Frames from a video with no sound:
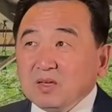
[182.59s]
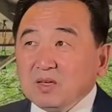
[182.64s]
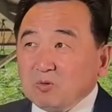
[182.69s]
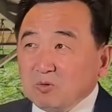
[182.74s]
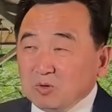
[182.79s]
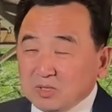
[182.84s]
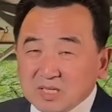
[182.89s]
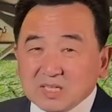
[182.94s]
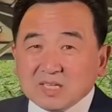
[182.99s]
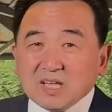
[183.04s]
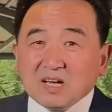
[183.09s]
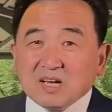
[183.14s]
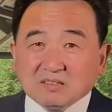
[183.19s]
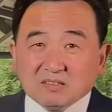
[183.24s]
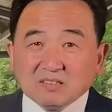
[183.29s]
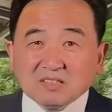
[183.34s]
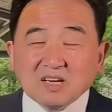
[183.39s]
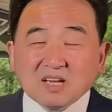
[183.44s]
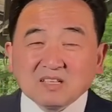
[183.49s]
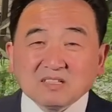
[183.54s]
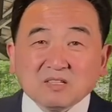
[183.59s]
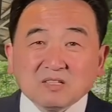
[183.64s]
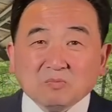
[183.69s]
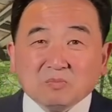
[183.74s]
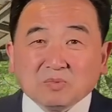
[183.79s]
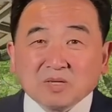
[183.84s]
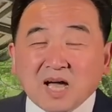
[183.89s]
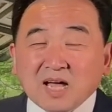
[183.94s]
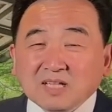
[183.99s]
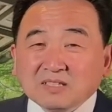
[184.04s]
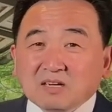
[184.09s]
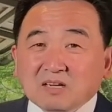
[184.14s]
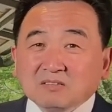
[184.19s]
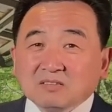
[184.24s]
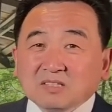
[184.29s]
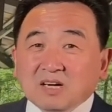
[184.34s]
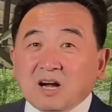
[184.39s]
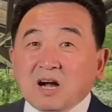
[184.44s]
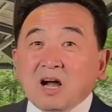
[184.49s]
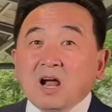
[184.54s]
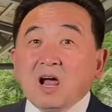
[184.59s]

我印象上次我们看到是